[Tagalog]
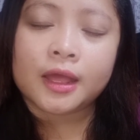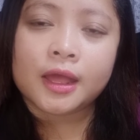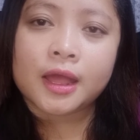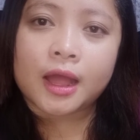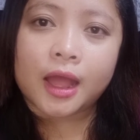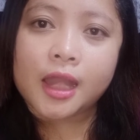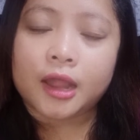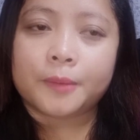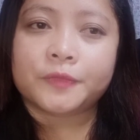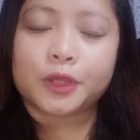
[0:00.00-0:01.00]

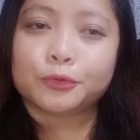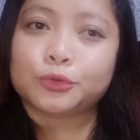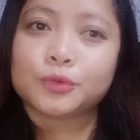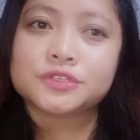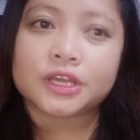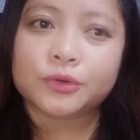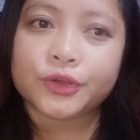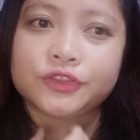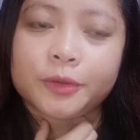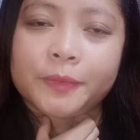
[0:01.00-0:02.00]
alam na yung toxic
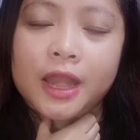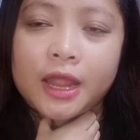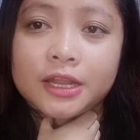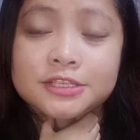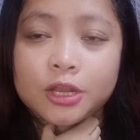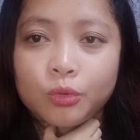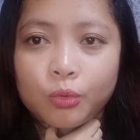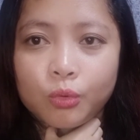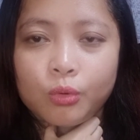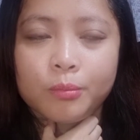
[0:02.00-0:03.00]
goiter pala nasa
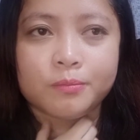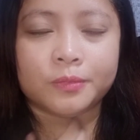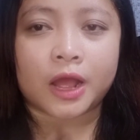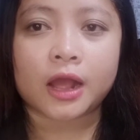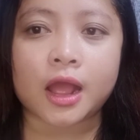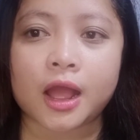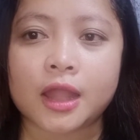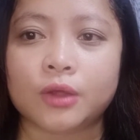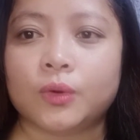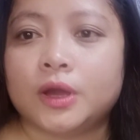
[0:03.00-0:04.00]
loob. Ang
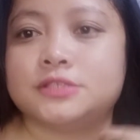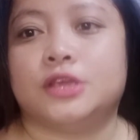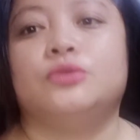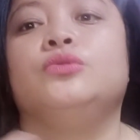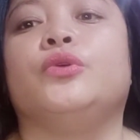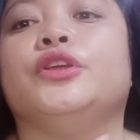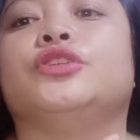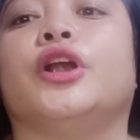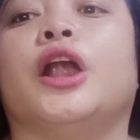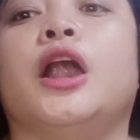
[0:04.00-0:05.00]
akala ko kasi, yung
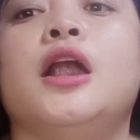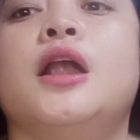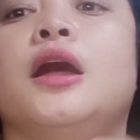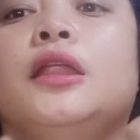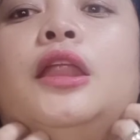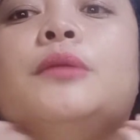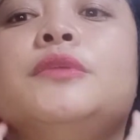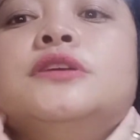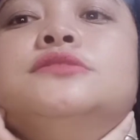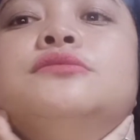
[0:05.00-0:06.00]
goiter,
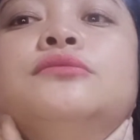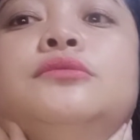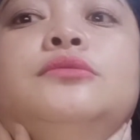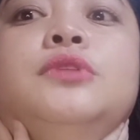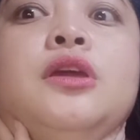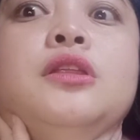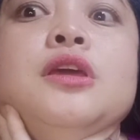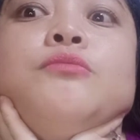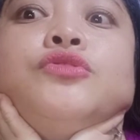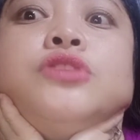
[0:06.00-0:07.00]
lalabas yung liglig mo
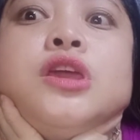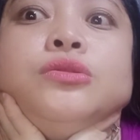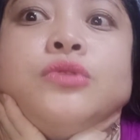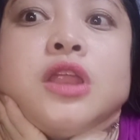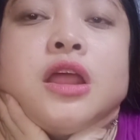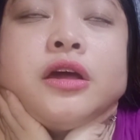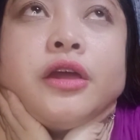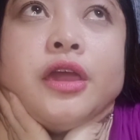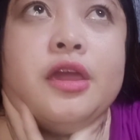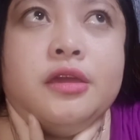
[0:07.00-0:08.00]
dito,
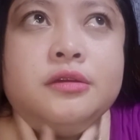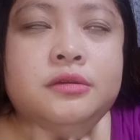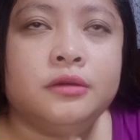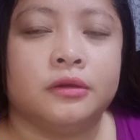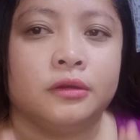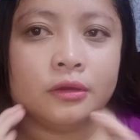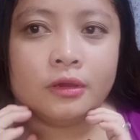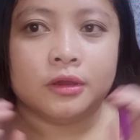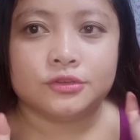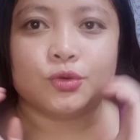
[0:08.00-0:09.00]
lalaki.
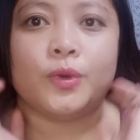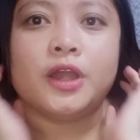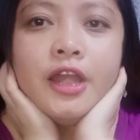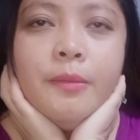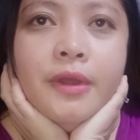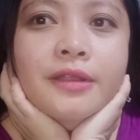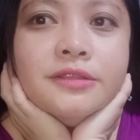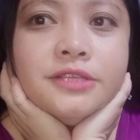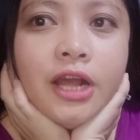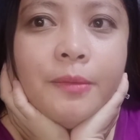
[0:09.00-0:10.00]
So, wala naman
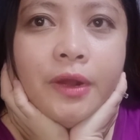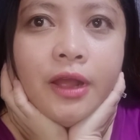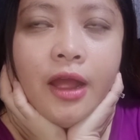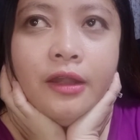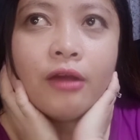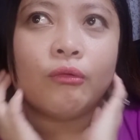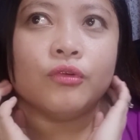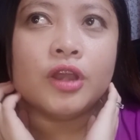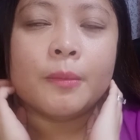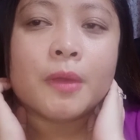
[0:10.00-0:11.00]
sa kamag-anak ko
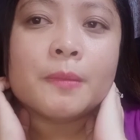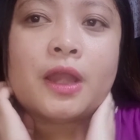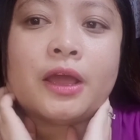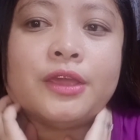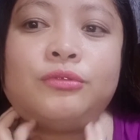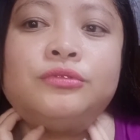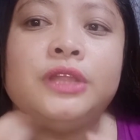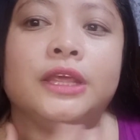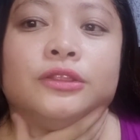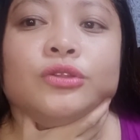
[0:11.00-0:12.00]
na may malaki yung
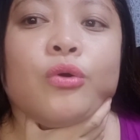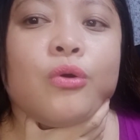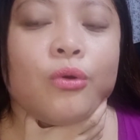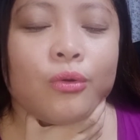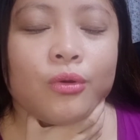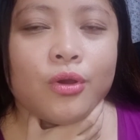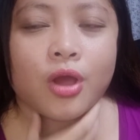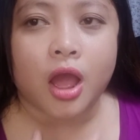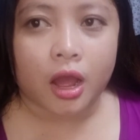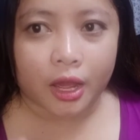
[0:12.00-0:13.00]
dito.
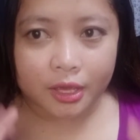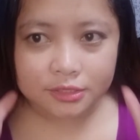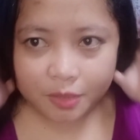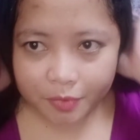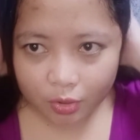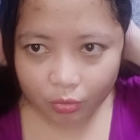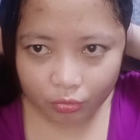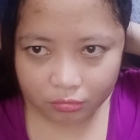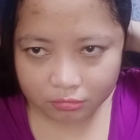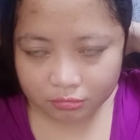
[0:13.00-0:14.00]
Kaya sabi ko,
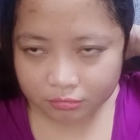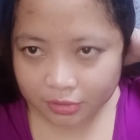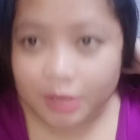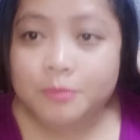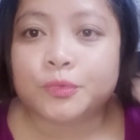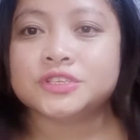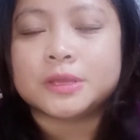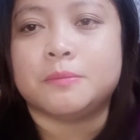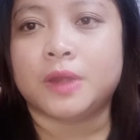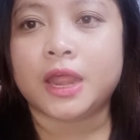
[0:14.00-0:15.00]

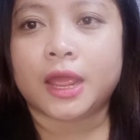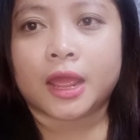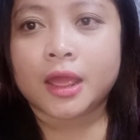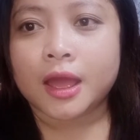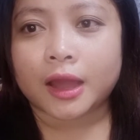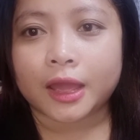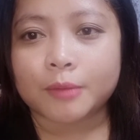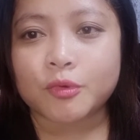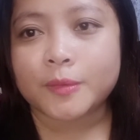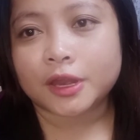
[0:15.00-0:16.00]
imposible. Kaya
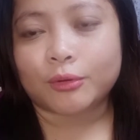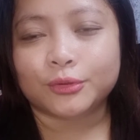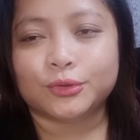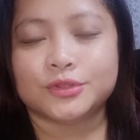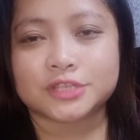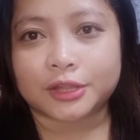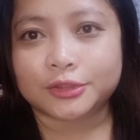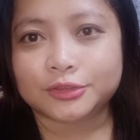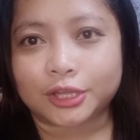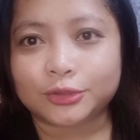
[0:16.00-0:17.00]
bumalik ako doon sa,
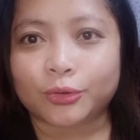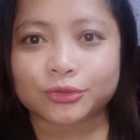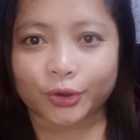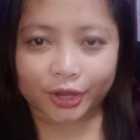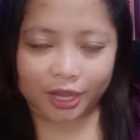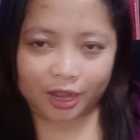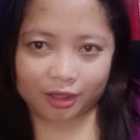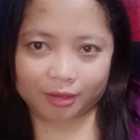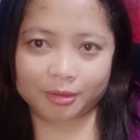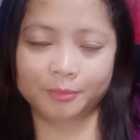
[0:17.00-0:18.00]
sa doktor
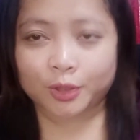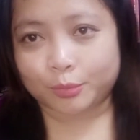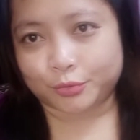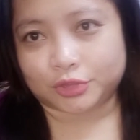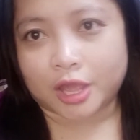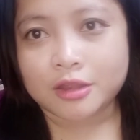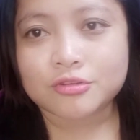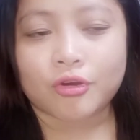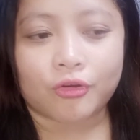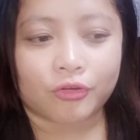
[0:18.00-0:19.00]
na pinupuntahan
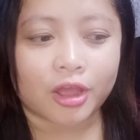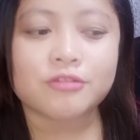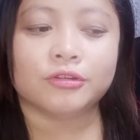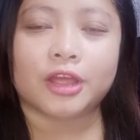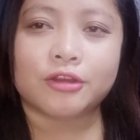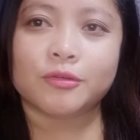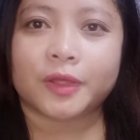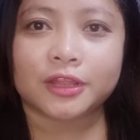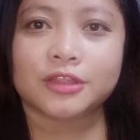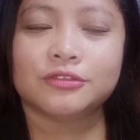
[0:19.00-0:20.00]
ko. Ganon, ganon pa
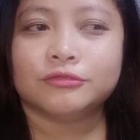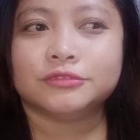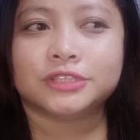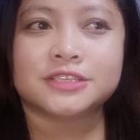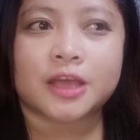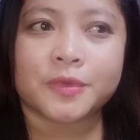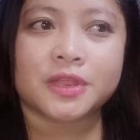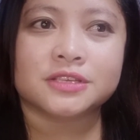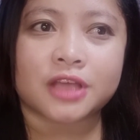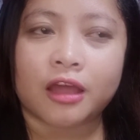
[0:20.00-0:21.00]
din yung sinasabi niya
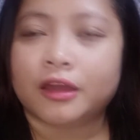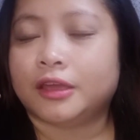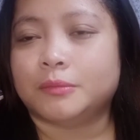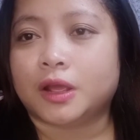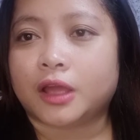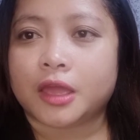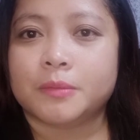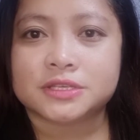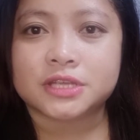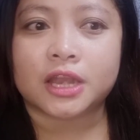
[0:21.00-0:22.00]
sa akin. Magkaiba
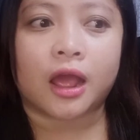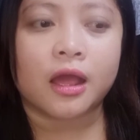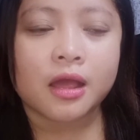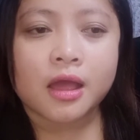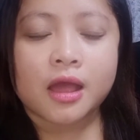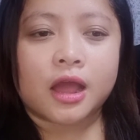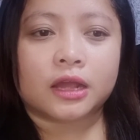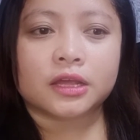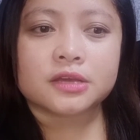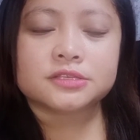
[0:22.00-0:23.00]
sila.
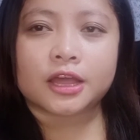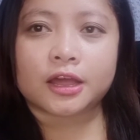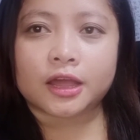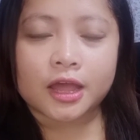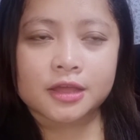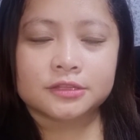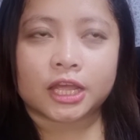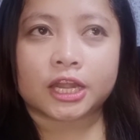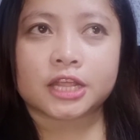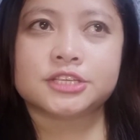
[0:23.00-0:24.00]
Hanggang sa
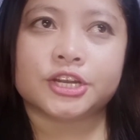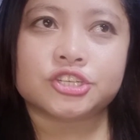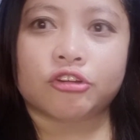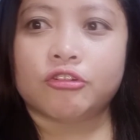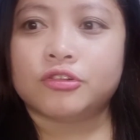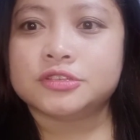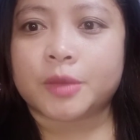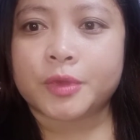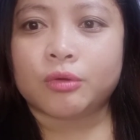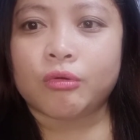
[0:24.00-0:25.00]
nag-research ako, sabi
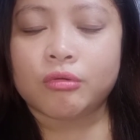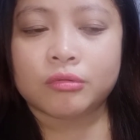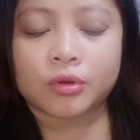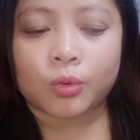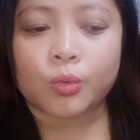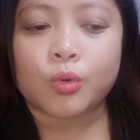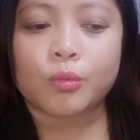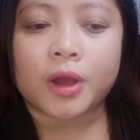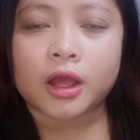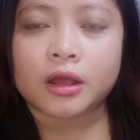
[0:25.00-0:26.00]
ko, oh,
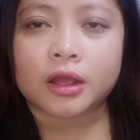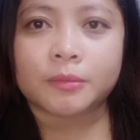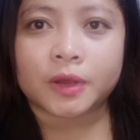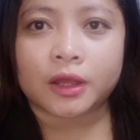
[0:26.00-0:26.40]
baka nga mag, ano,